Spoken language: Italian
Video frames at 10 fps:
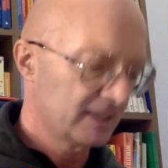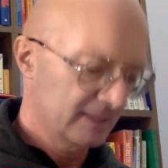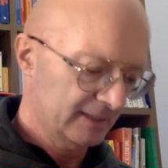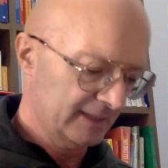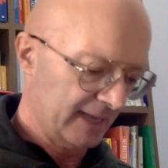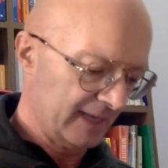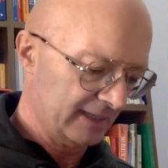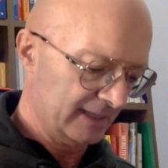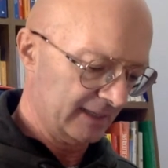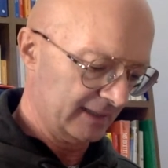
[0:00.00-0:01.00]

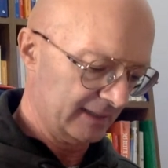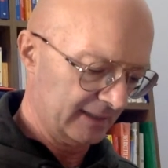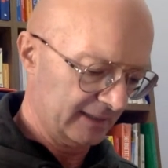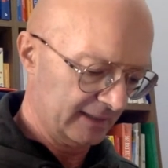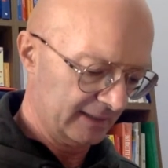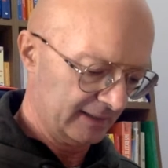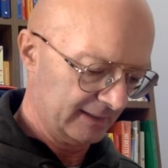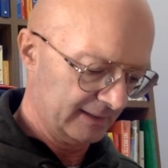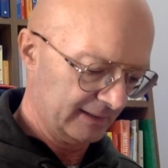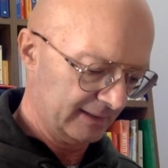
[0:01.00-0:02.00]
del,
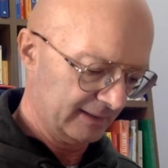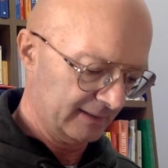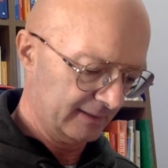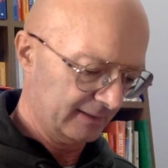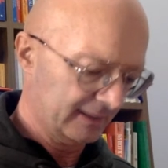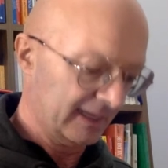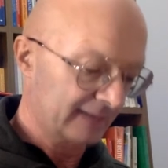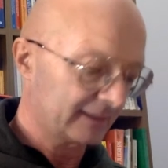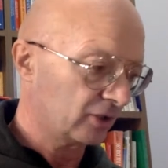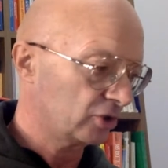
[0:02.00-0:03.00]
eh,
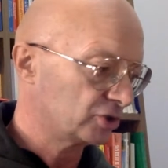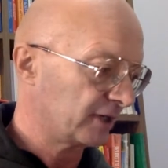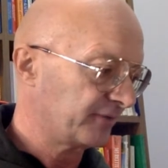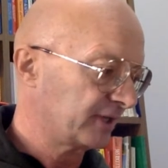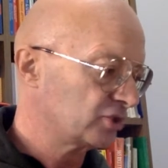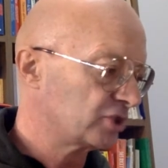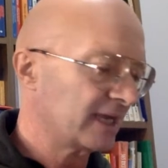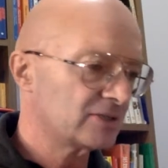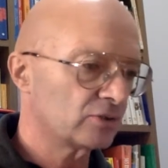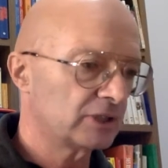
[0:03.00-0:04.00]
della tarologia
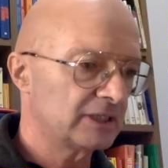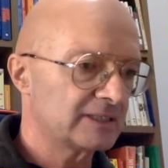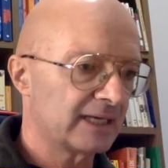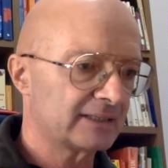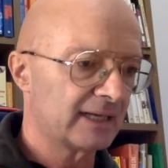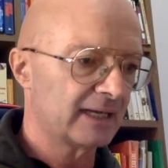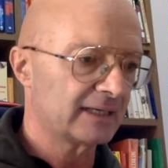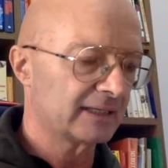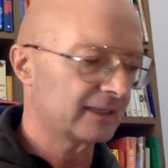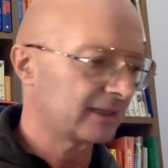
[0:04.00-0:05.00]
francese, utilizzati
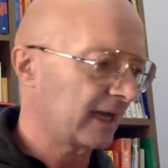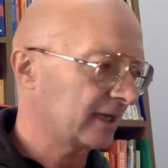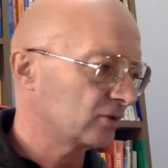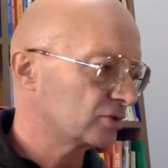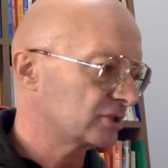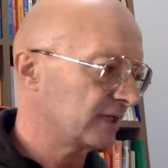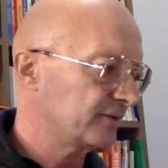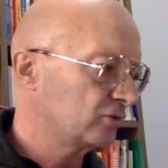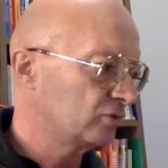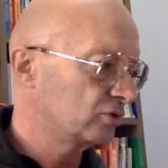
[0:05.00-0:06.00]
anche da Carl Gustav
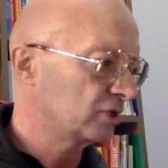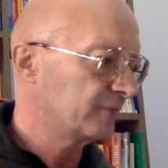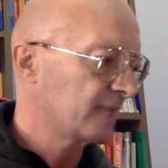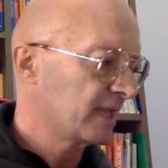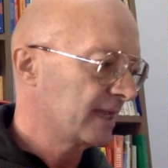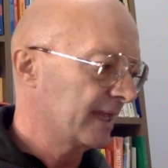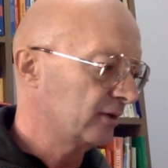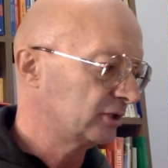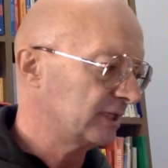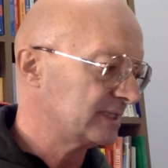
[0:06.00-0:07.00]
Jung e
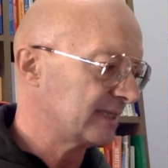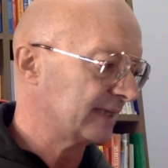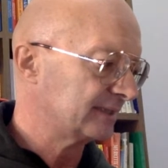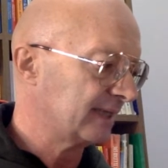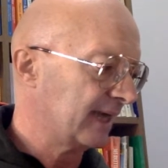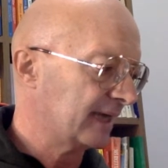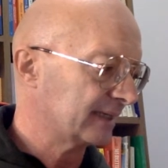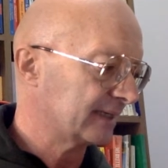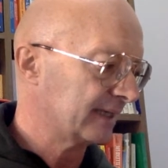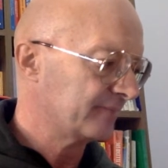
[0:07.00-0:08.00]
utilizzati
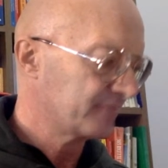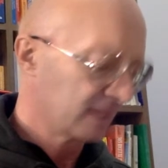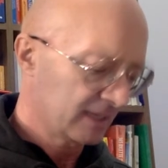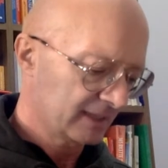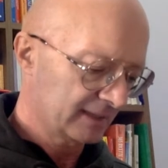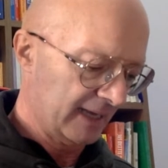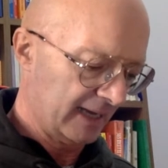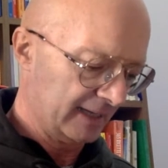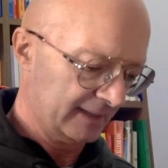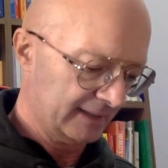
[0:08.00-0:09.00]
anche
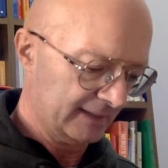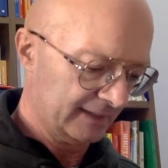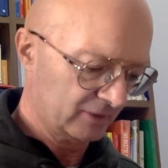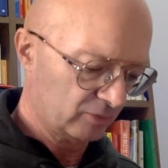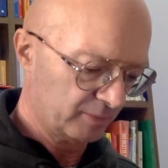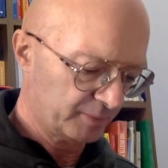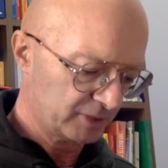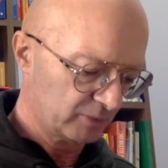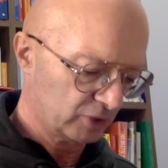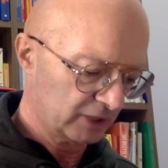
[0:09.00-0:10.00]
da, eh, come
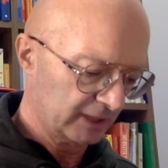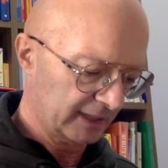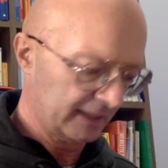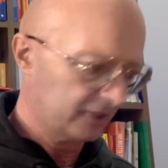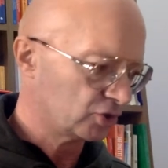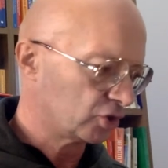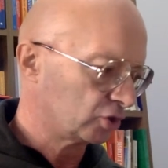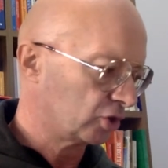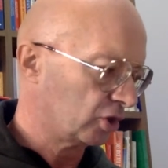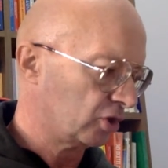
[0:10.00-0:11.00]
possiamo dire,
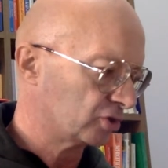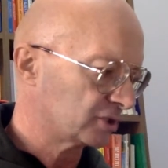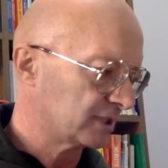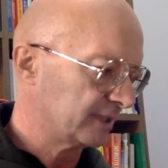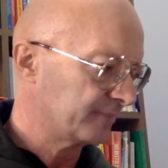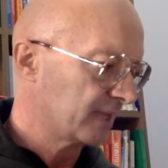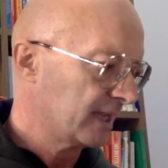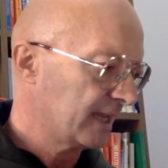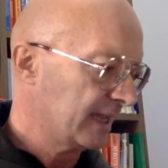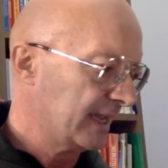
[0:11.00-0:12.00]
Jodorowsky.
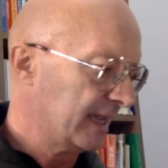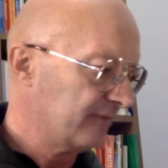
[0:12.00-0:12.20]
E